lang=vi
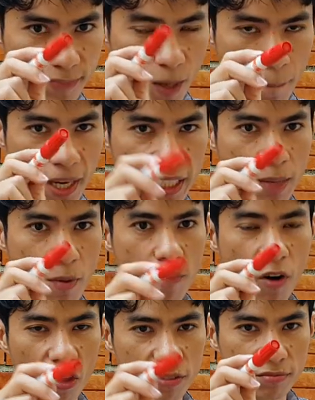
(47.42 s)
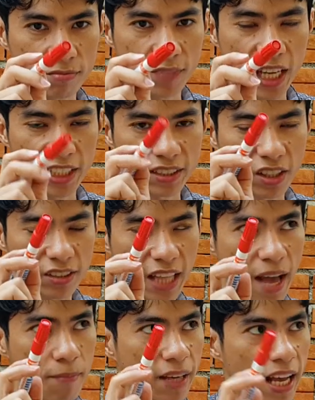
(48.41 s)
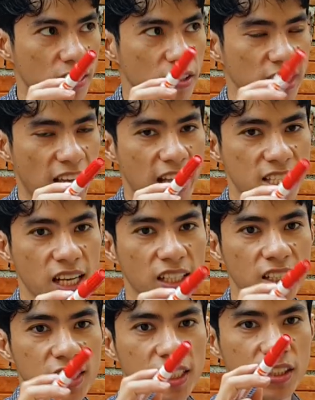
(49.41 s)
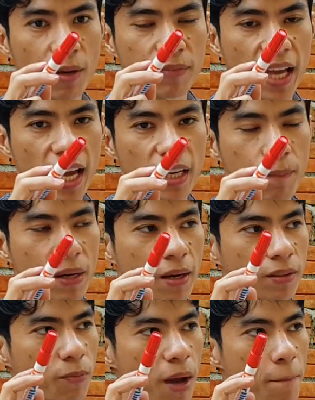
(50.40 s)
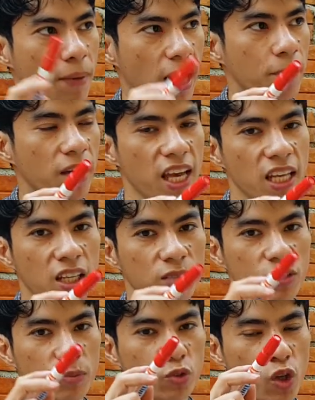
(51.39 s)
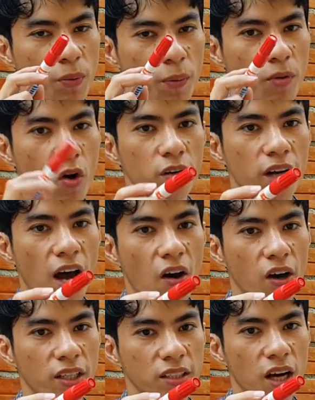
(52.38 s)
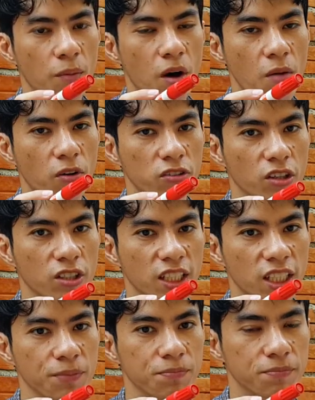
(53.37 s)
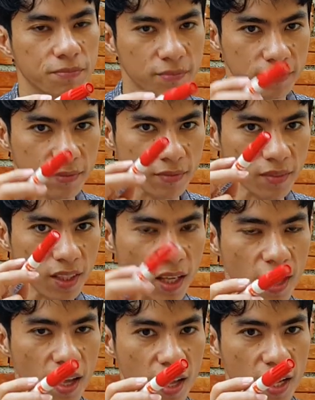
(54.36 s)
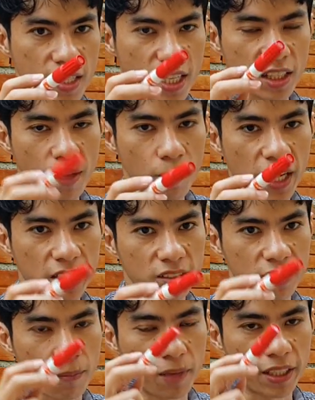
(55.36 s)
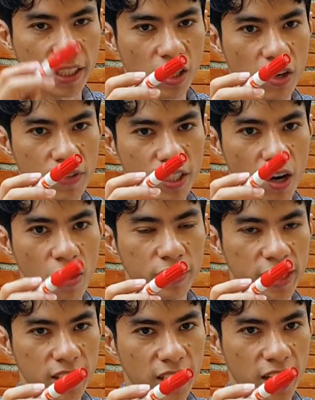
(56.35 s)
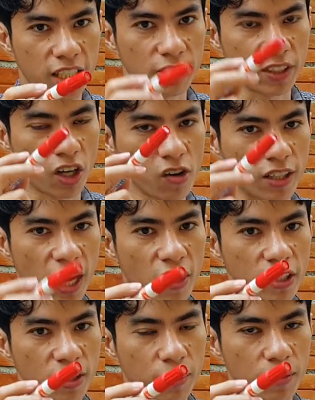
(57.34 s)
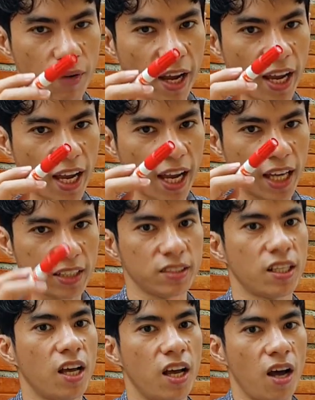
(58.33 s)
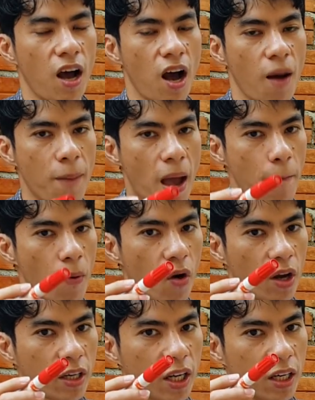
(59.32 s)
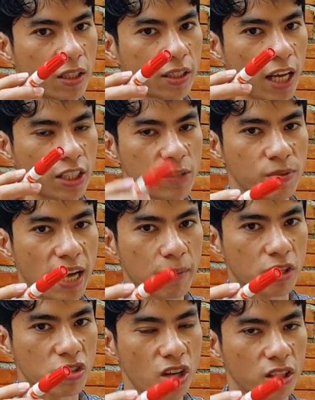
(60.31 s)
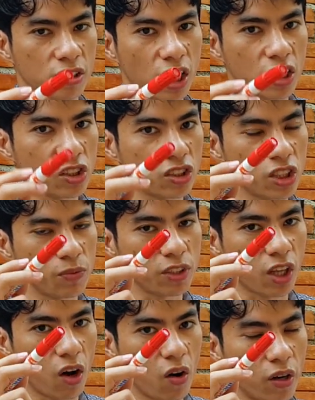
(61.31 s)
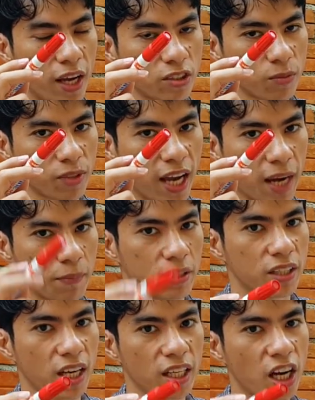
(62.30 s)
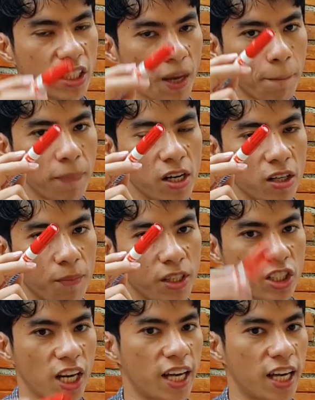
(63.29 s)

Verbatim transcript: complete đã bóng bốn đấy tới tam ca sân nhà chẳng cứ nhom than là bây giờ nhom ăn pram kê nông nhom chui promote ơi đo bóng bốn đọc nía chẳng complete comment đang trong video này hay đang video cày nhom đang bà hai ở bệ con năng chỉ việc làm từng sọt chẳng cứ chia video đây sòng khăn mình tên hay nẹm mơ của mơ